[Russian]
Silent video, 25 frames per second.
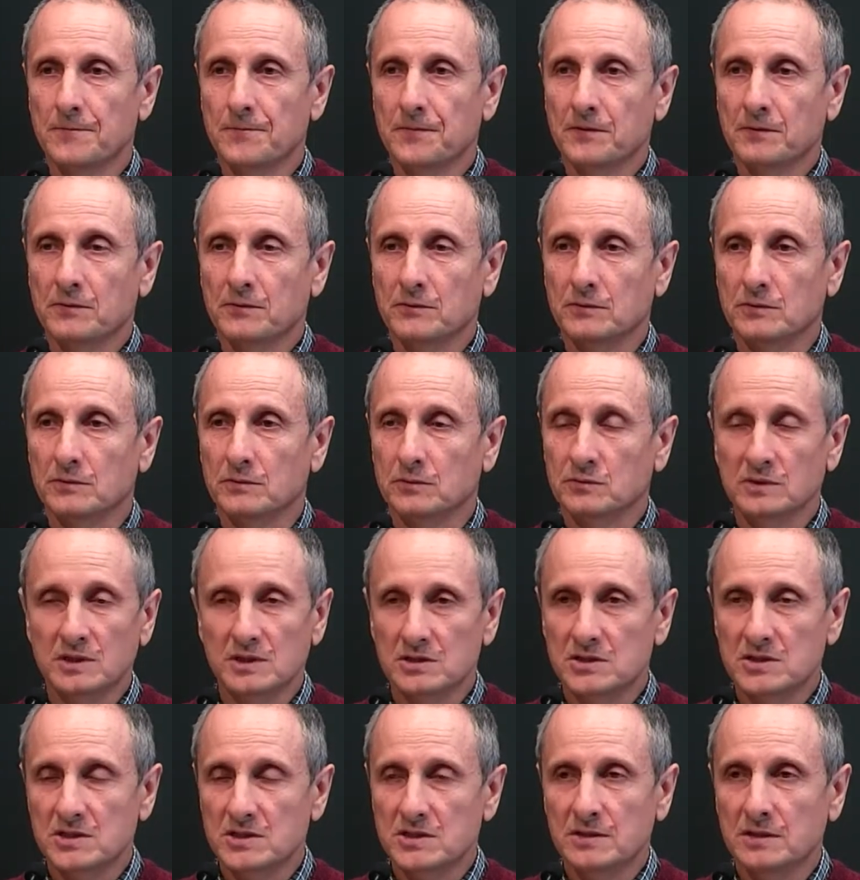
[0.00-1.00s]
Вот. У нас
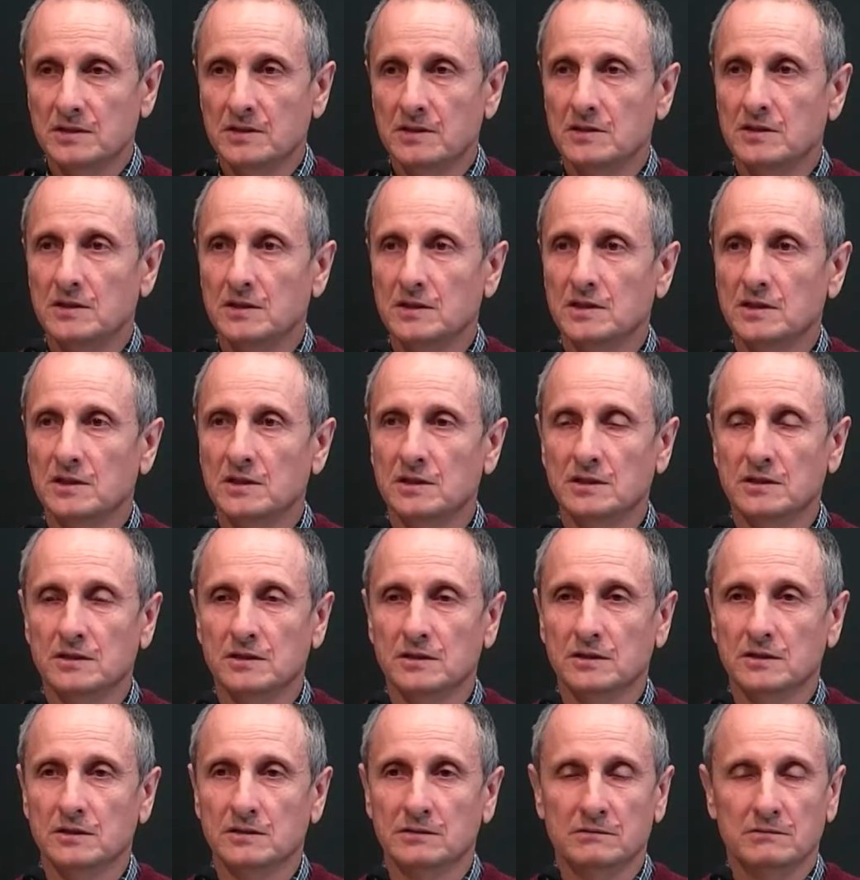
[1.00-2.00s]
же нет никаких
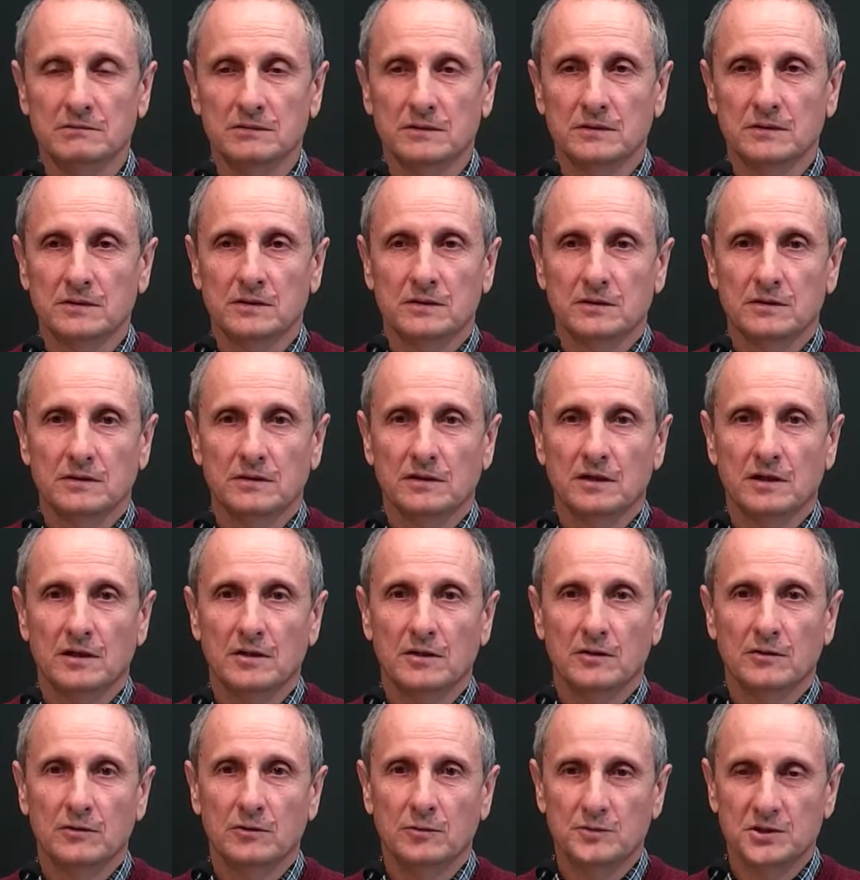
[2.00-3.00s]
э, э
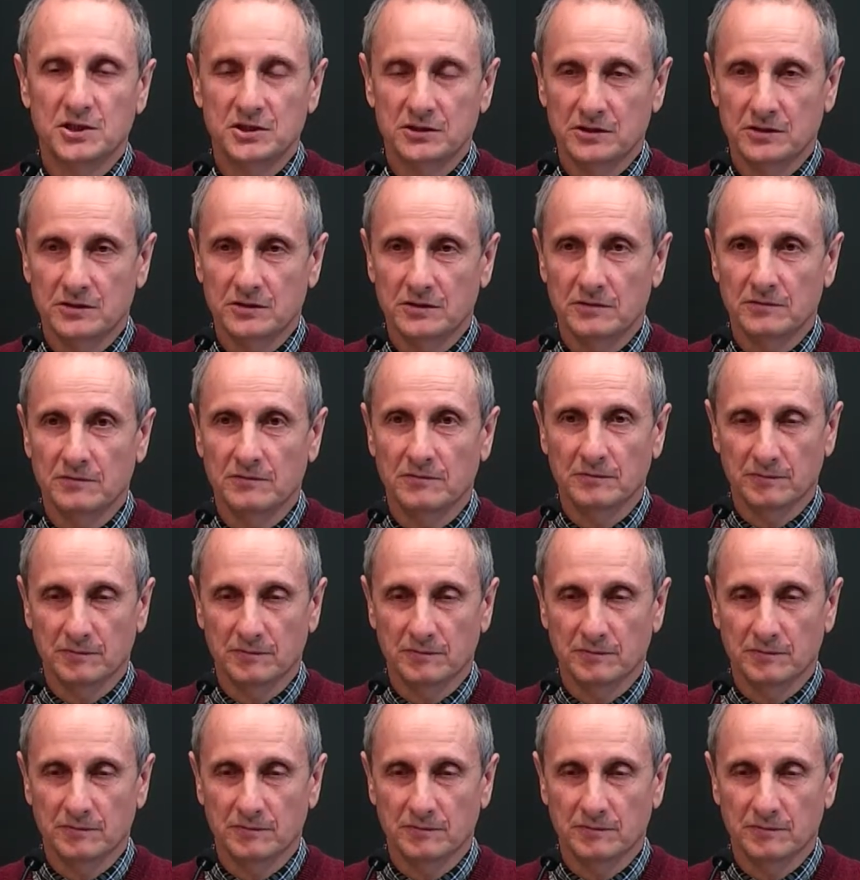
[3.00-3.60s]
общих, э,